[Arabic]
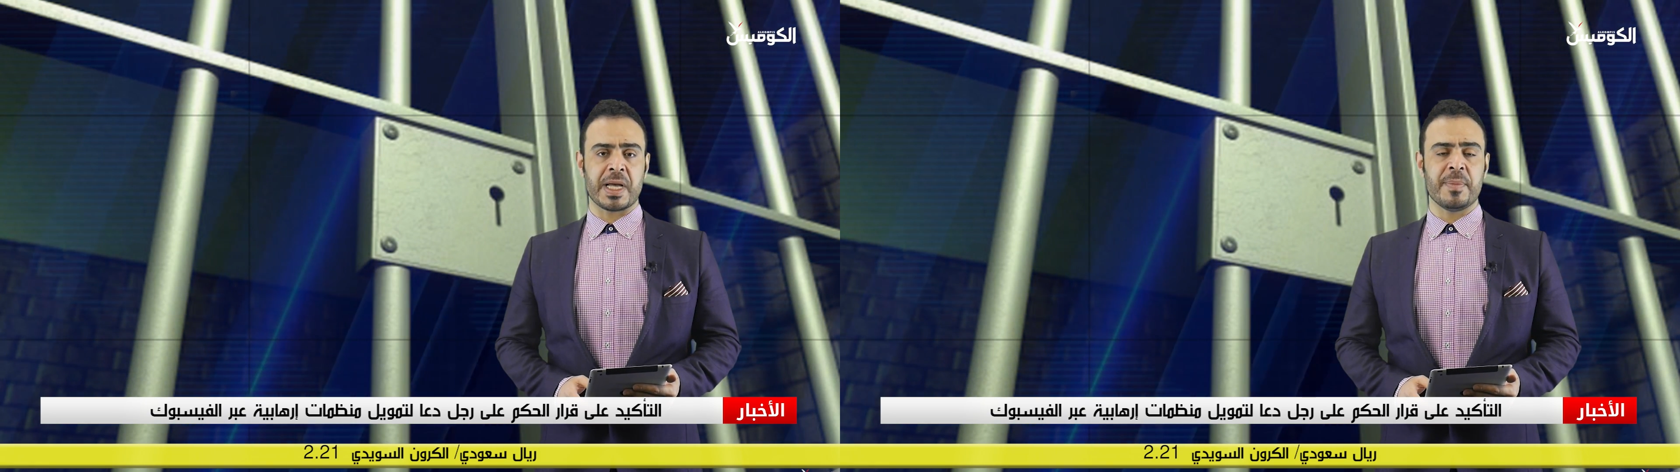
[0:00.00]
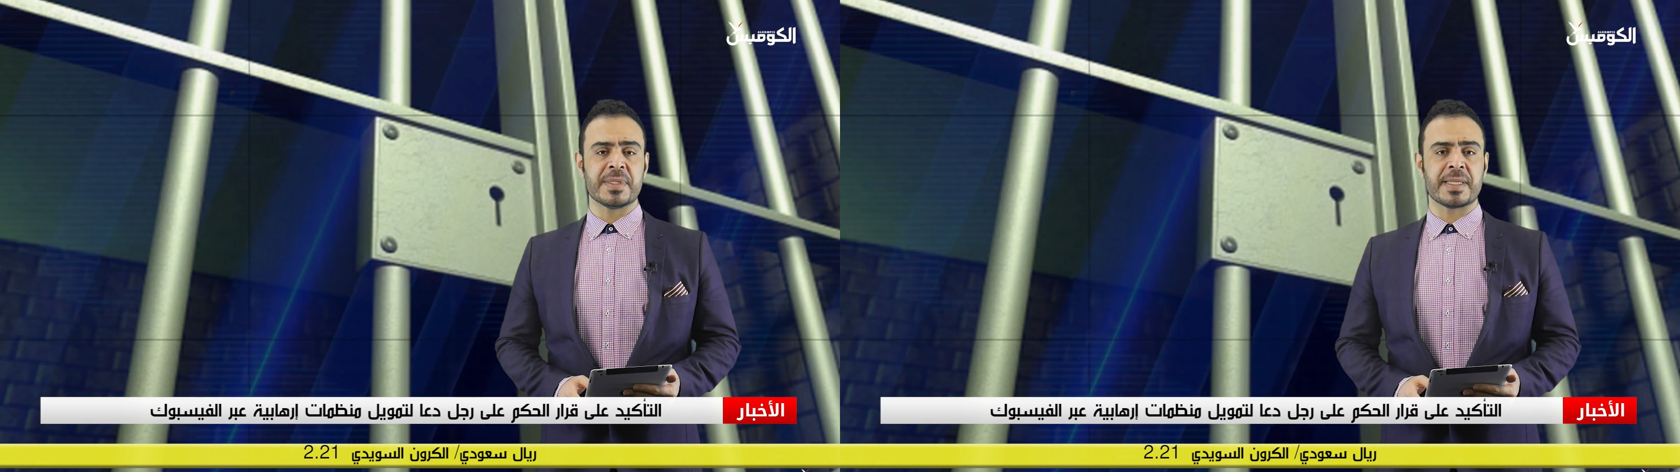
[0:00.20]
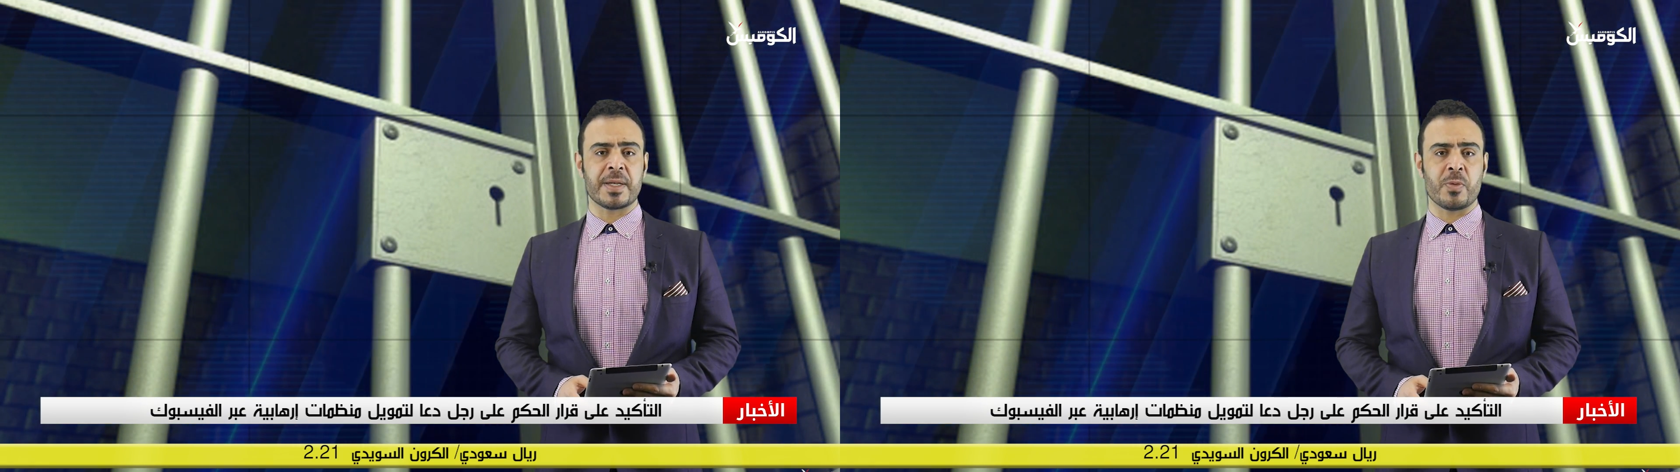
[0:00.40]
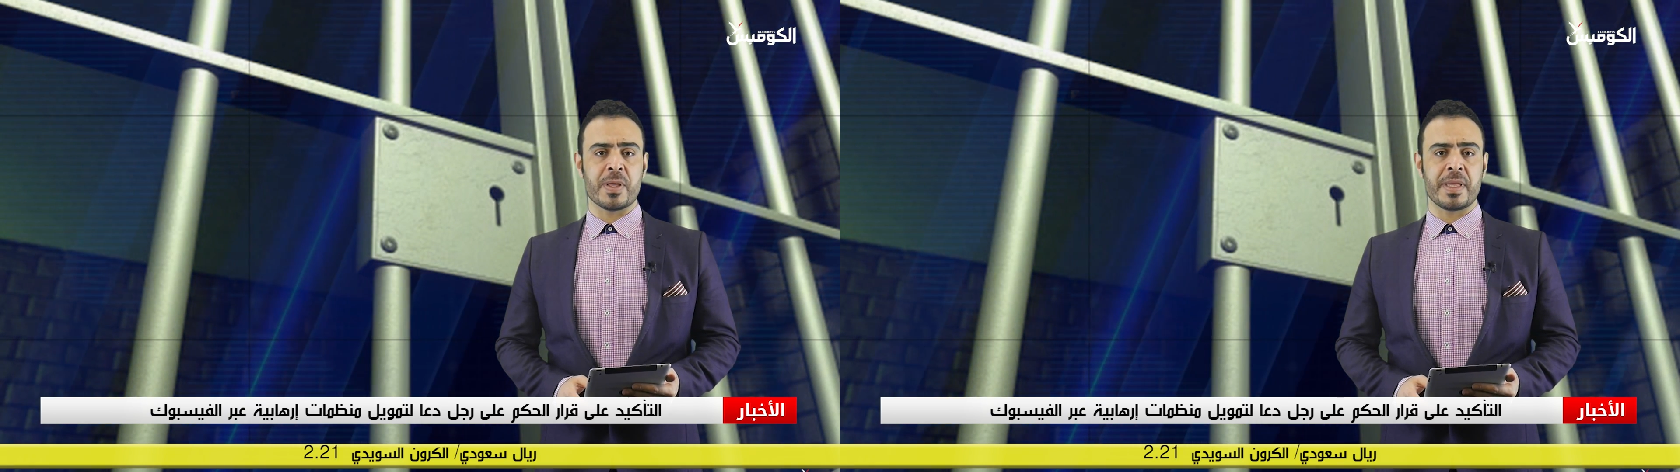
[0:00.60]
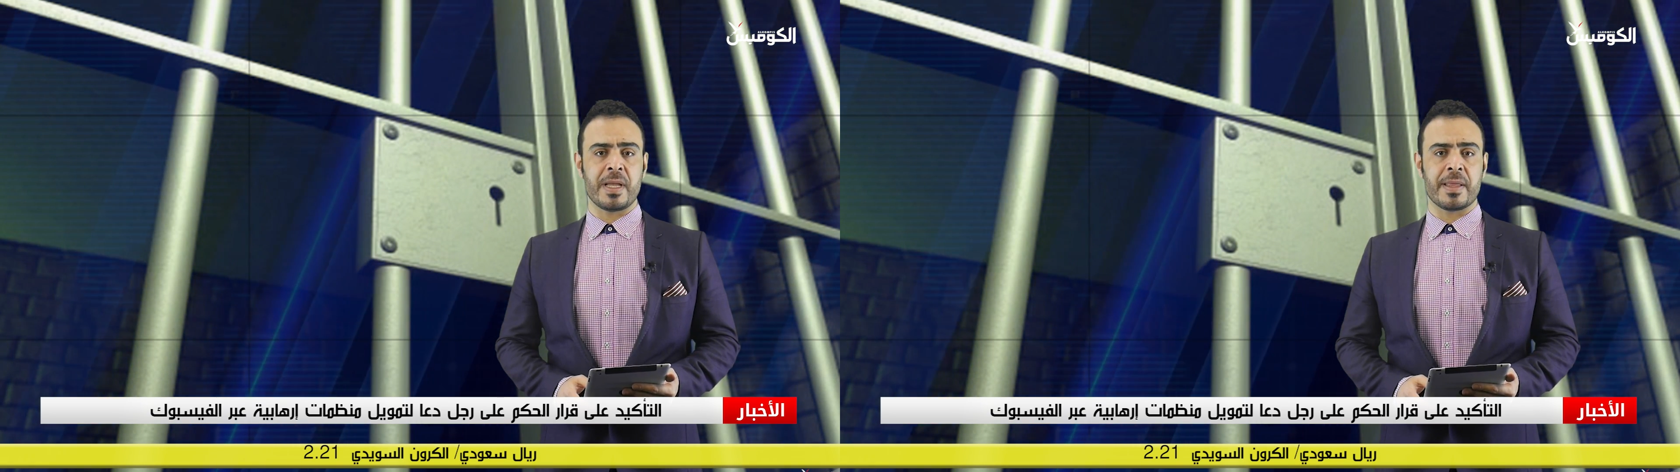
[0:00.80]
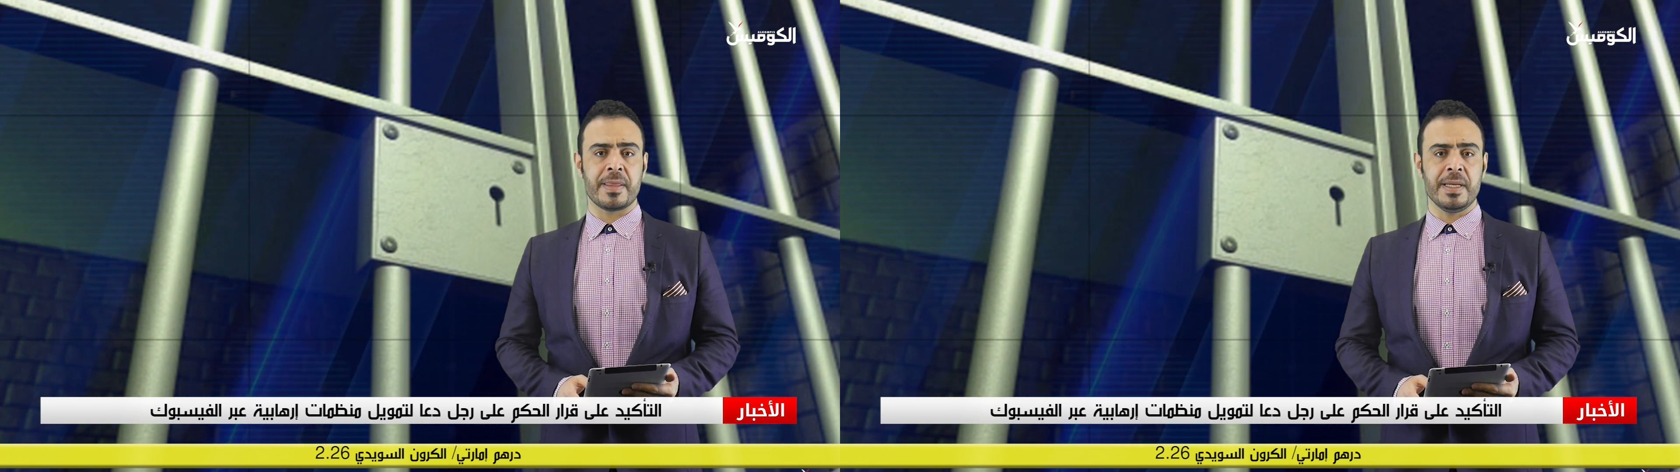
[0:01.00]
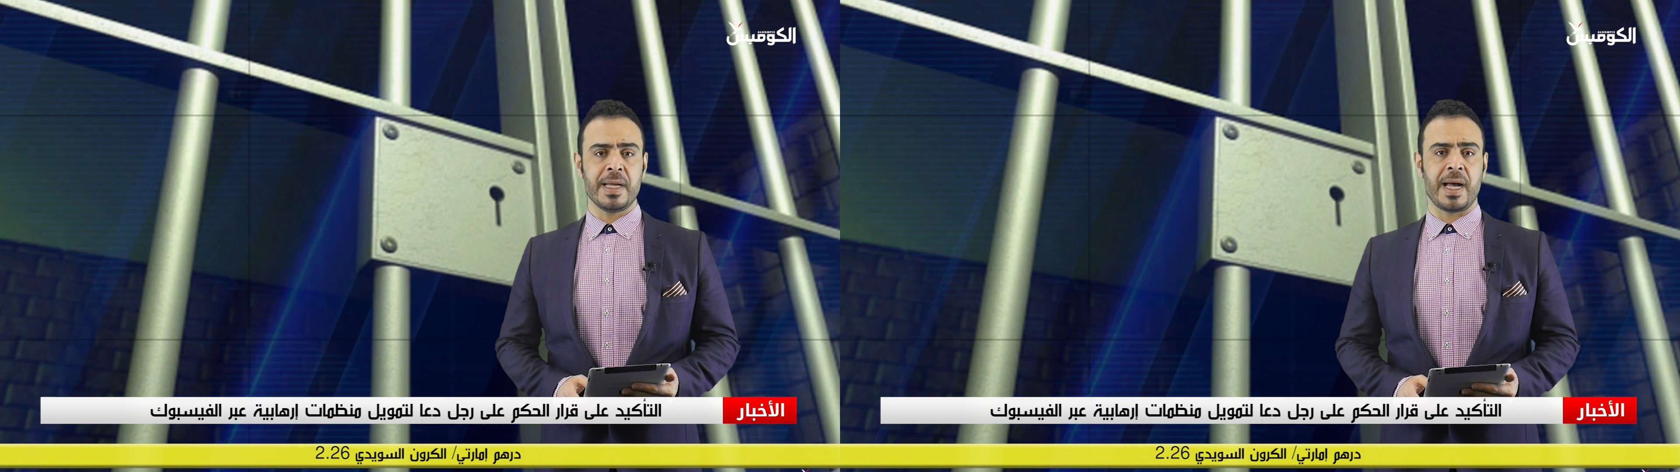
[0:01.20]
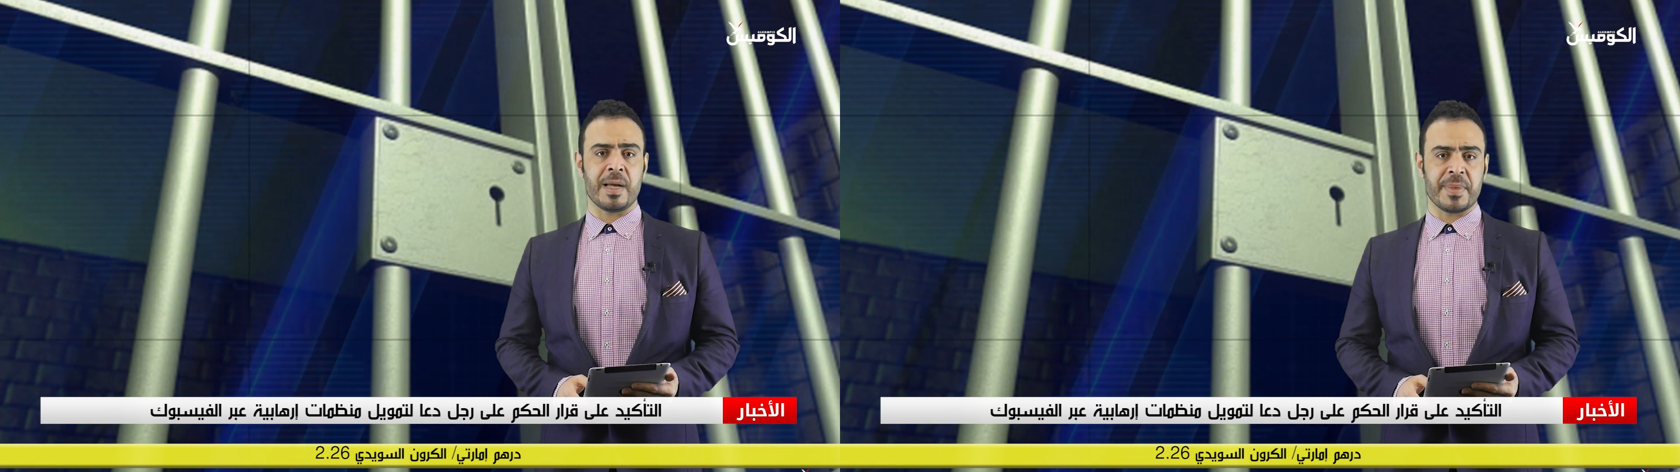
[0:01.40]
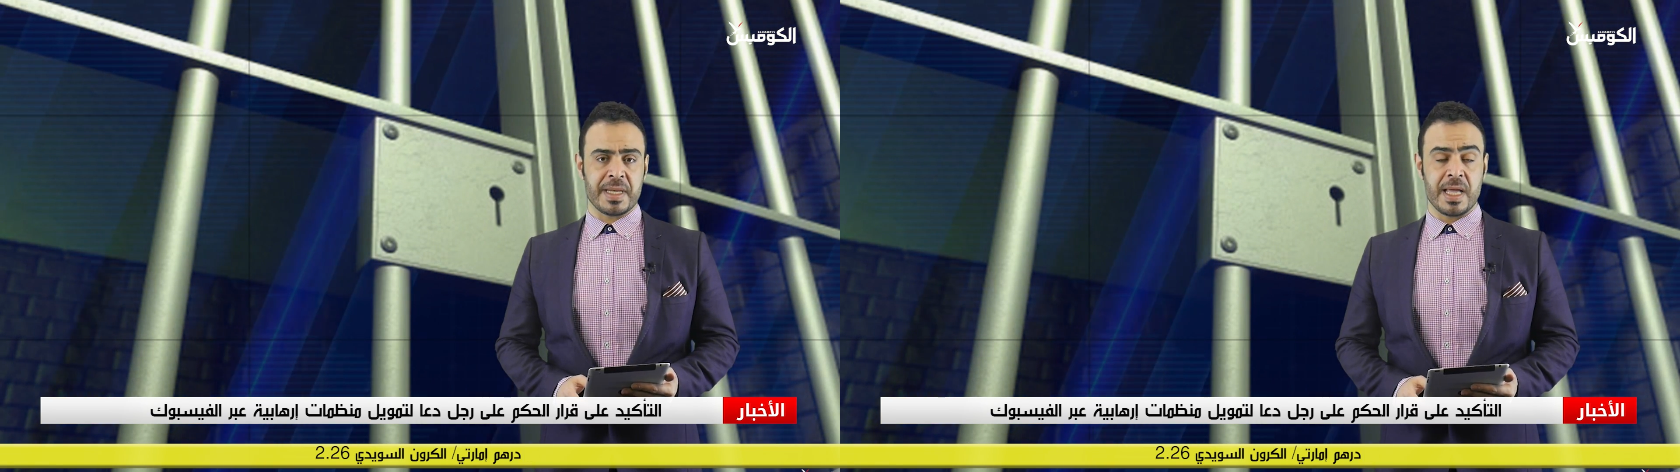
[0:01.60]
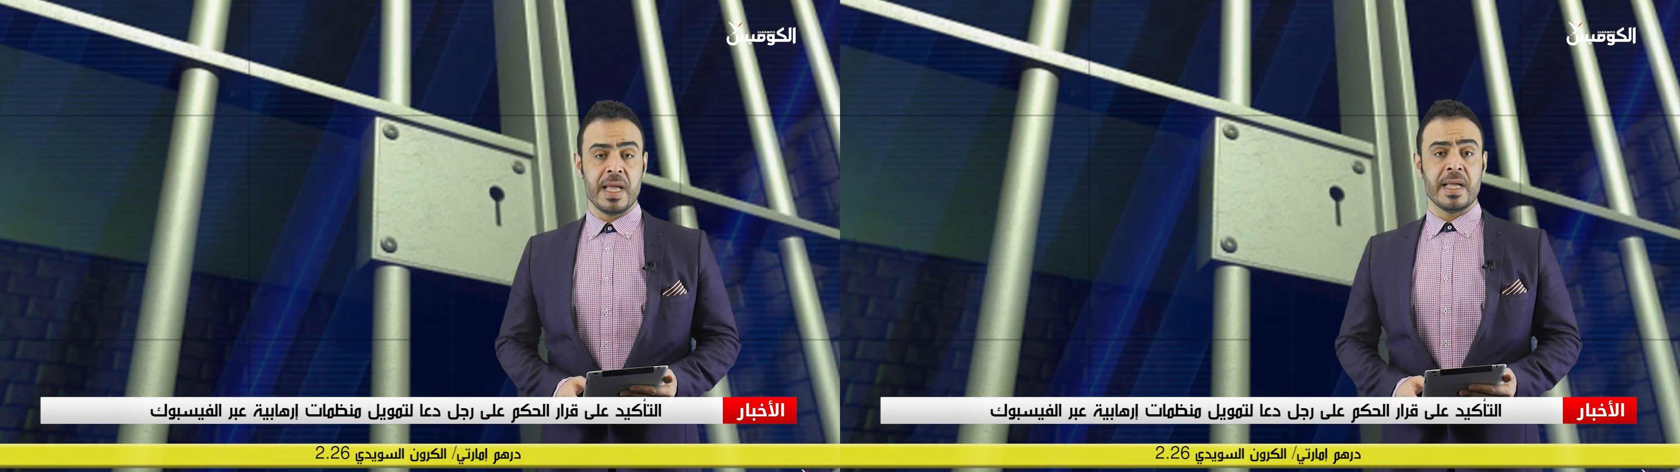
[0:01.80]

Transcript: 35 عاما